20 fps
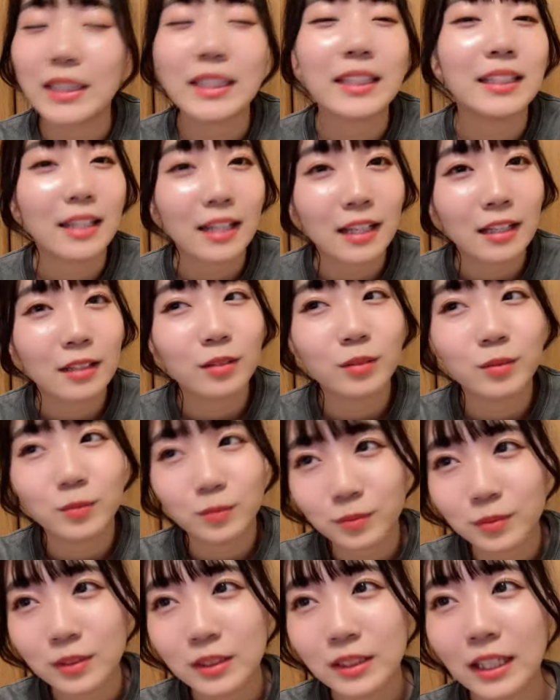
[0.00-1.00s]
いいね
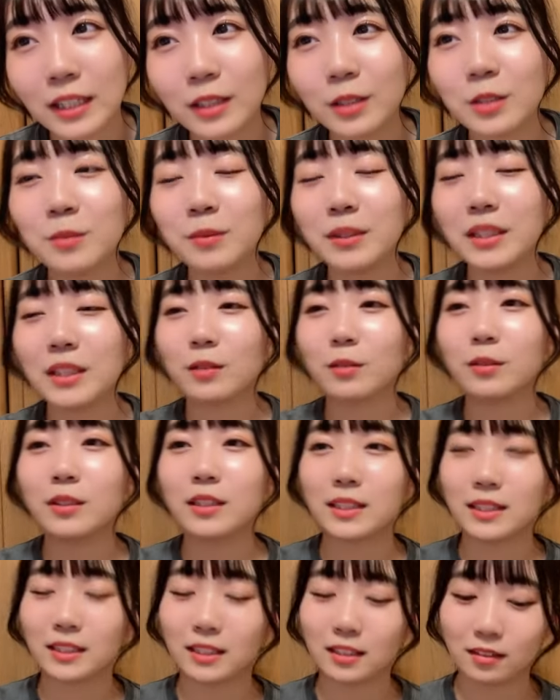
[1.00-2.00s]
野球見てどう
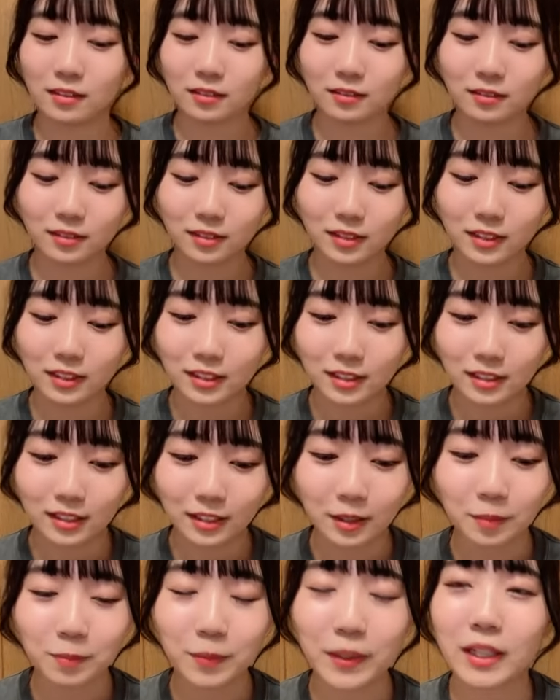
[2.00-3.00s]
でした
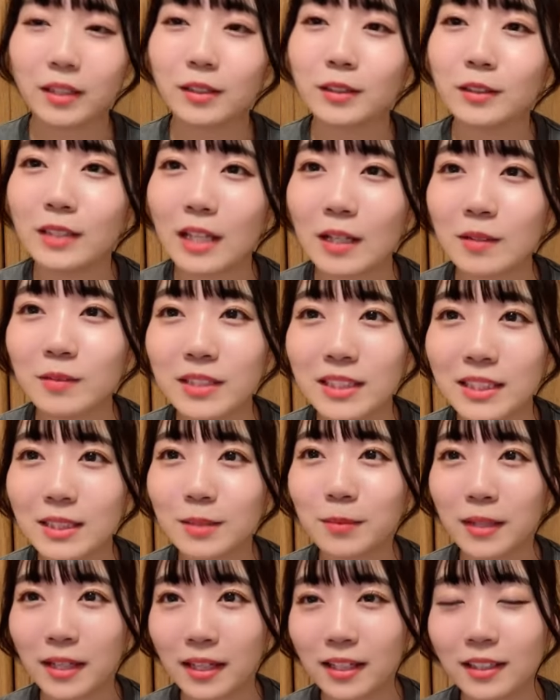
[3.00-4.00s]
やっぱ野球楽し
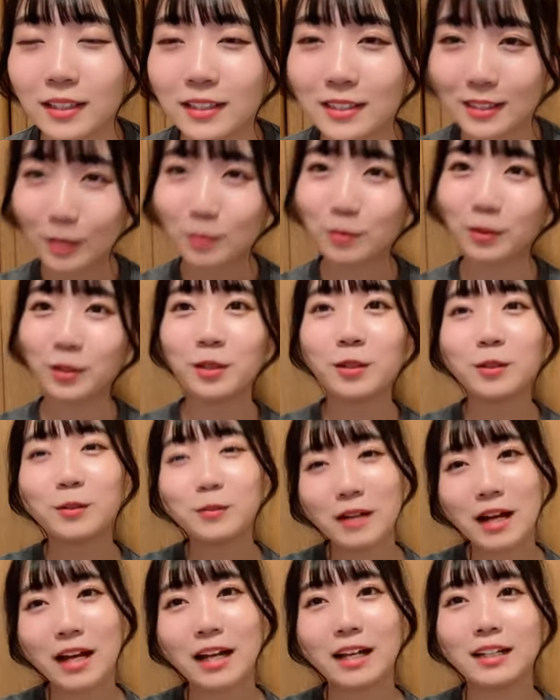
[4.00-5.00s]
いべしかも今
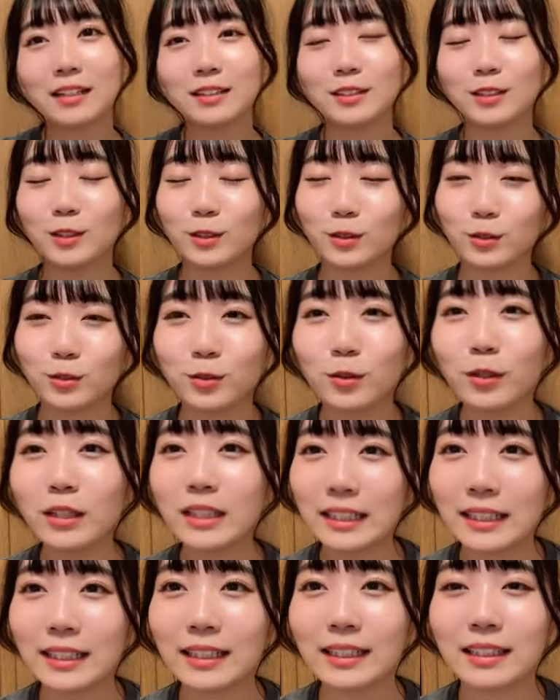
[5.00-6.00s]
日はすっご
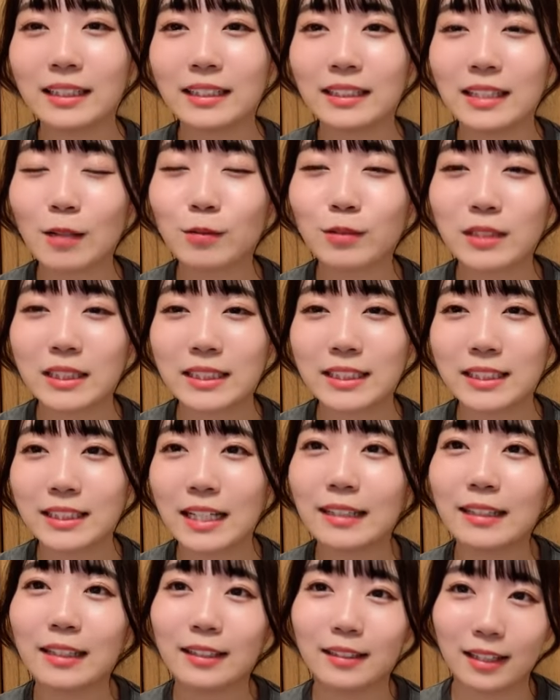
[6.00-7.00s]
い楽しい試
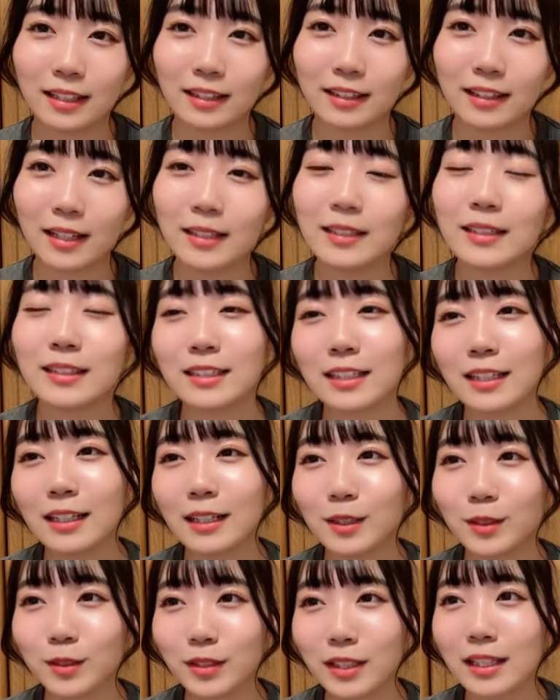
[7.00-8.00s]
合だったってえなちゃん
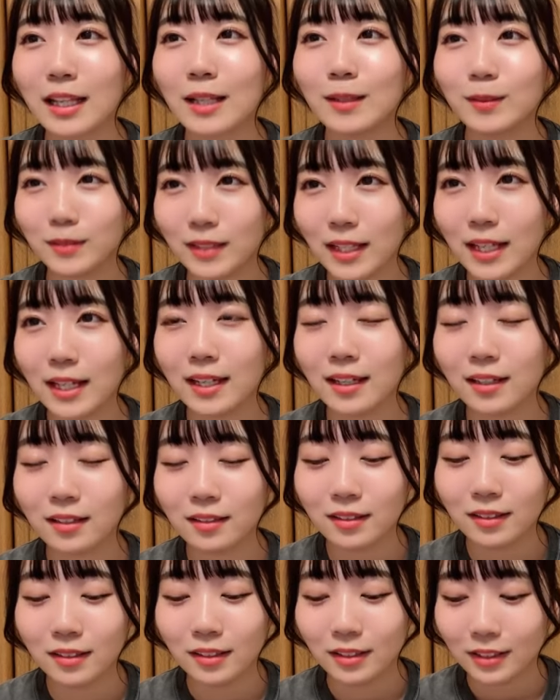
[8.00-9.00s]
が言ってたので
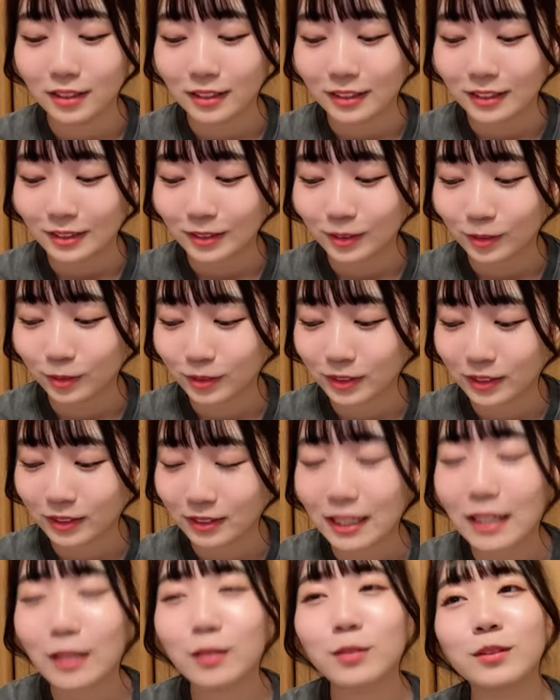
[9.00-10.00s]
すごい
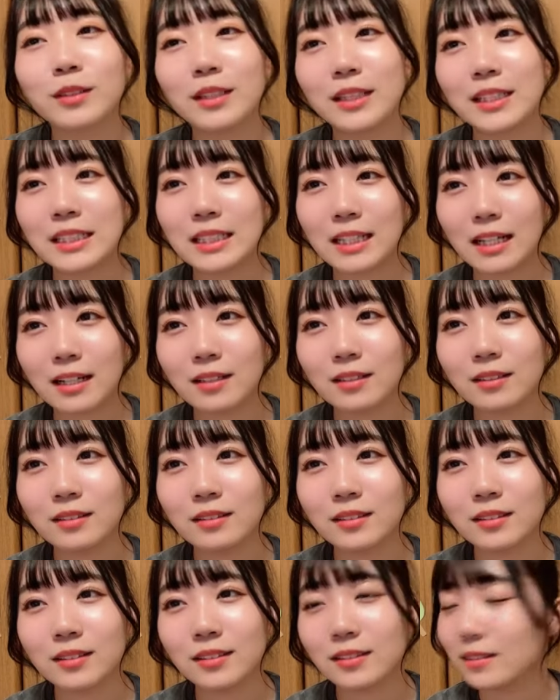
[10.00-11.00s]
最高でした
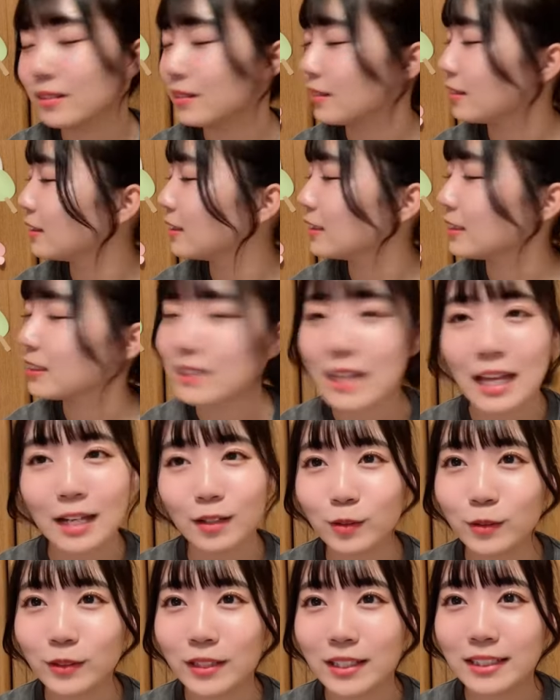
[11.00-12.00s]
最
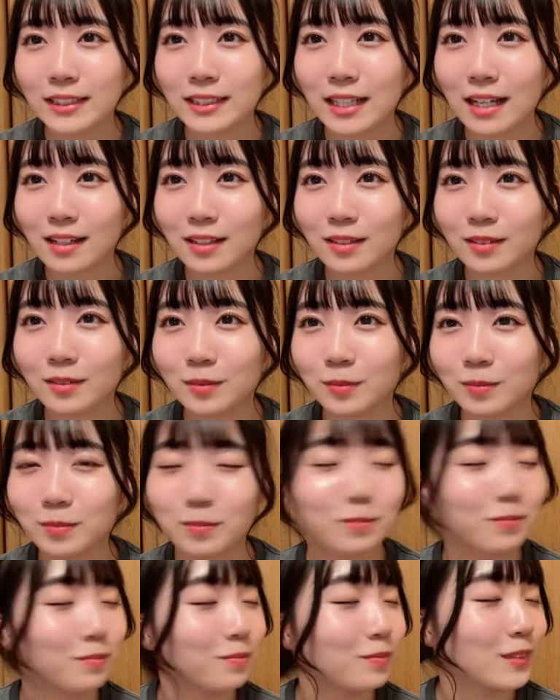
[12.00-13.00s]
高でした
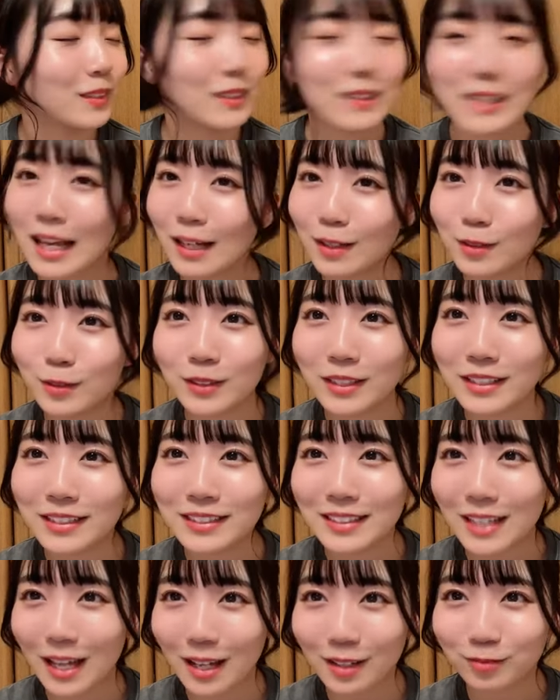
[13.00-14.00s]
最高で
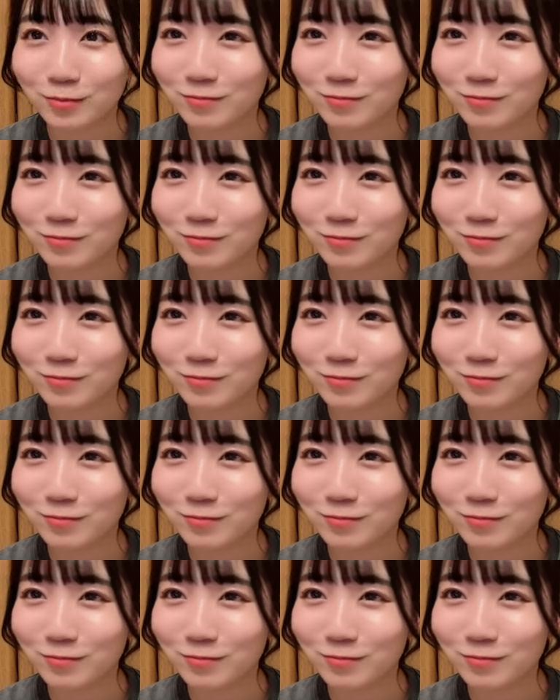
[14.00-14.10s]
した